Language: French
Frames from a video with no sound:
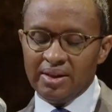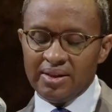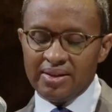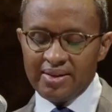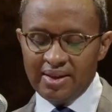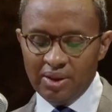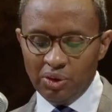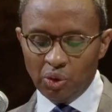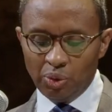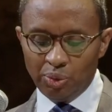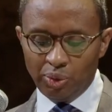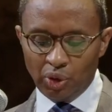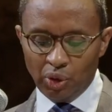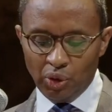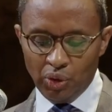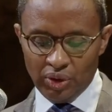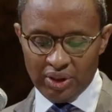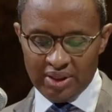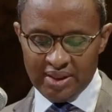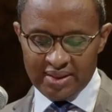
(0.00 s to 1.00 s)
si
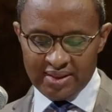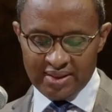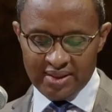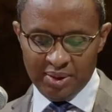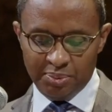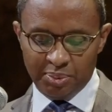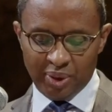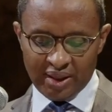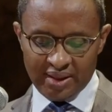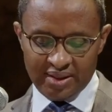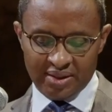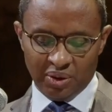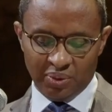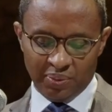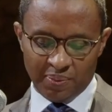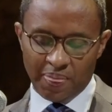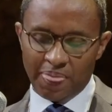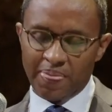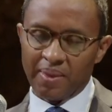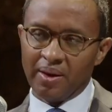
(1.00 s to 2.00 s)
nombreux ici présents.